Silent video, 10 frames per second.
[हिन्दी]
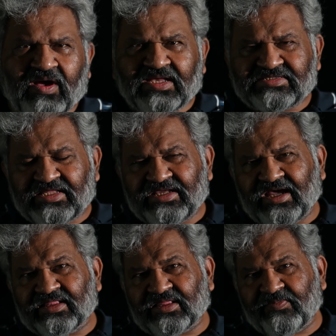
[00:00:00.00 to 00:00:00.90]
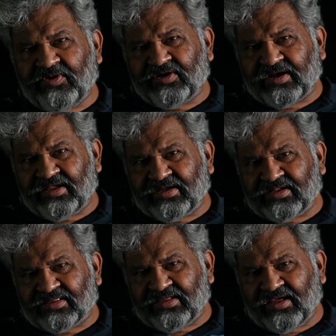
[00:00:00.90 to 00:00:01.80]
बाज नहीं आते फिर ट्राई
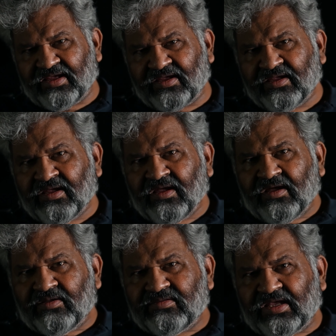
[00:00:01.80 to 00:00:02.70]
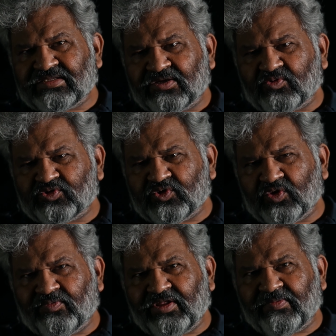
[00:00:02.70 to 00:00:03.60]
करते हैं जैसे कुछ
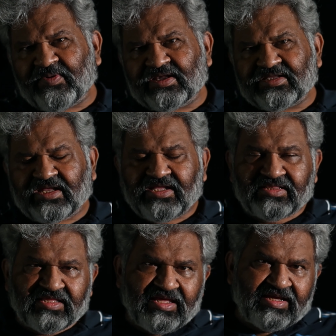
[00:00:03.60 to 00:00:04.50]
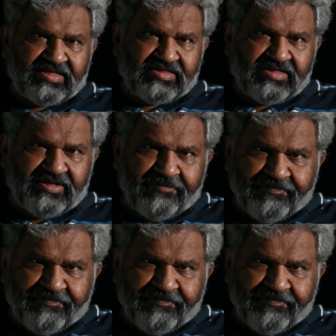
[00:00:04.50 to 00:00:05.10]
लोग मेरे पास आ जाते हैं कि जी